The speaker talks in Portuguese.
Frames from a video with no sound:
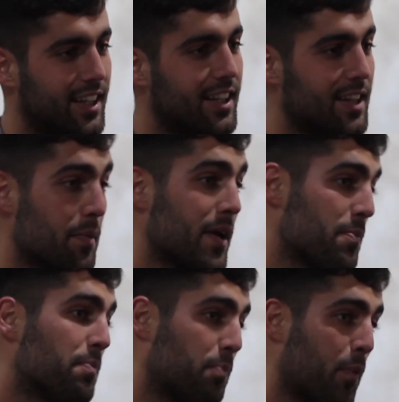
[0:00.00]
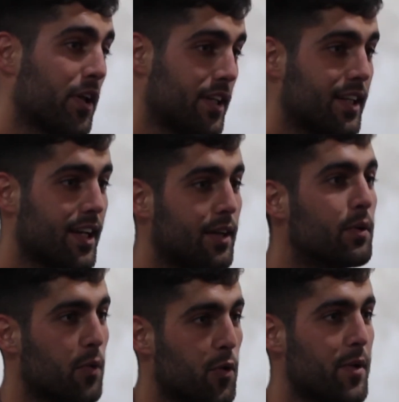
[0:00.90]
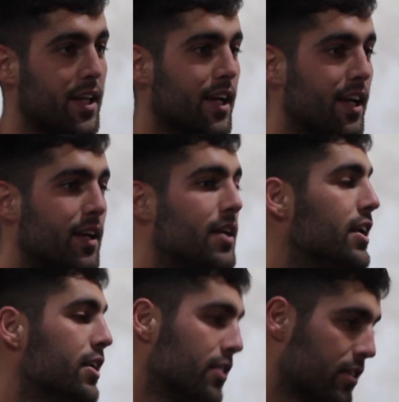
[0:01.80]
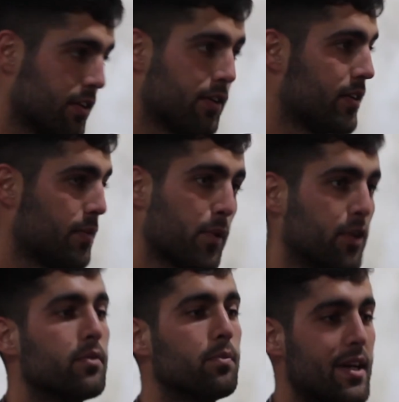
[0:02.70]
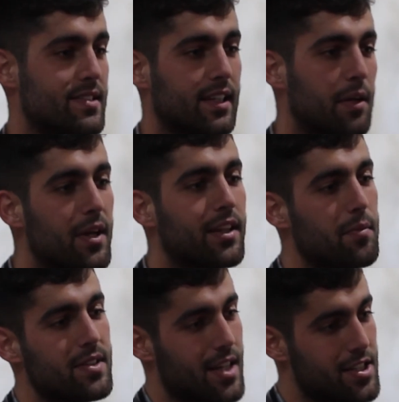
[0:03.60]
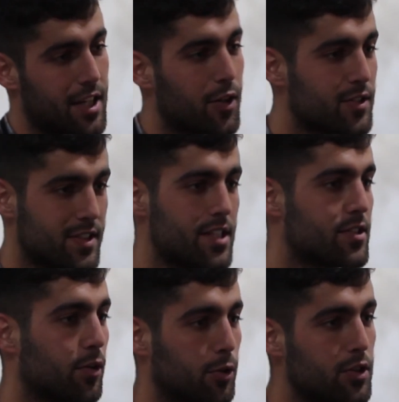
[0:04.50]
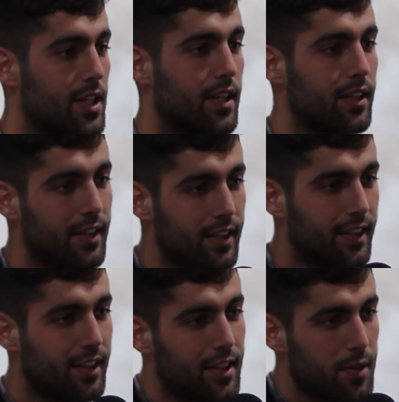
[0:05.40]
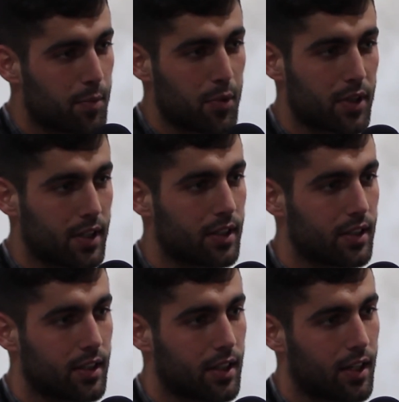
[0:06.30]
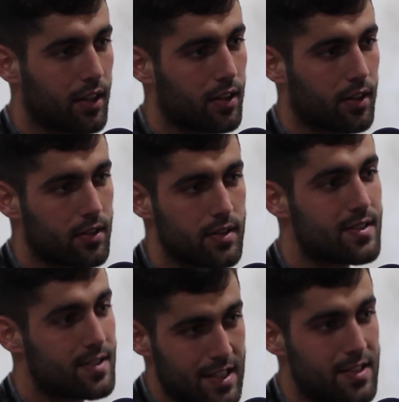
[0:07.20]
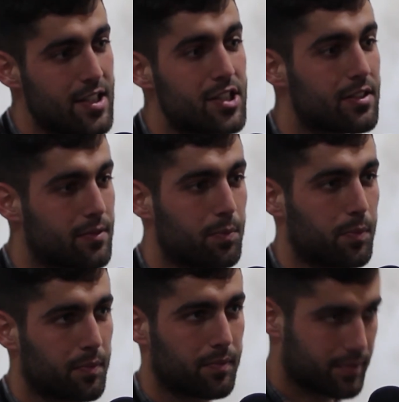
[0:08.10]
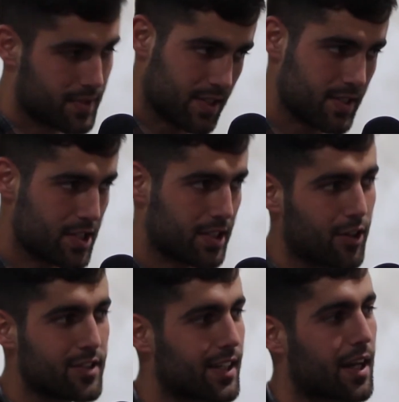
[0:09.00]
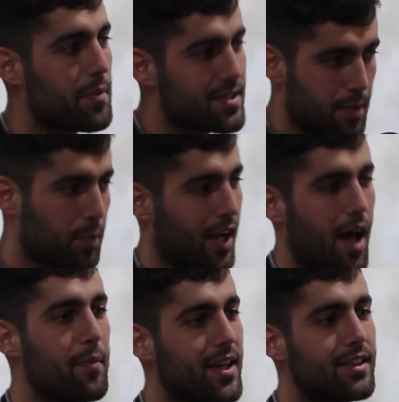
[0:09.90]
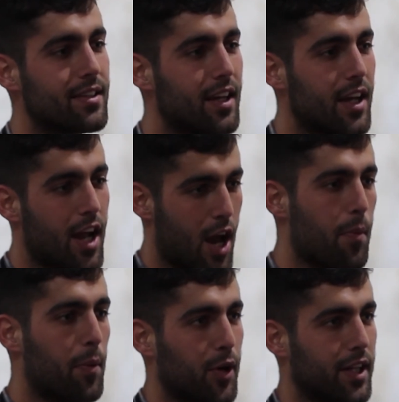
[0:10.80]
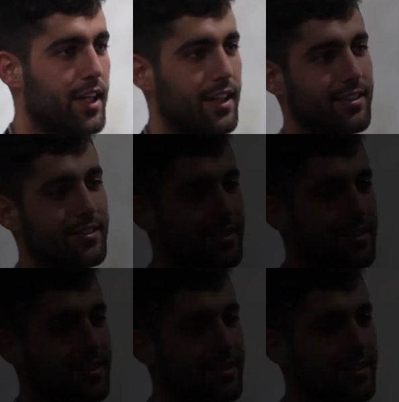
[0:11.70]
e que também podem ter uma ideia e pronto, basicamente a mensagem é não desistam, lutem, porque se existe, se existe na nossa cabeça é porque realmente é uma boa ideia.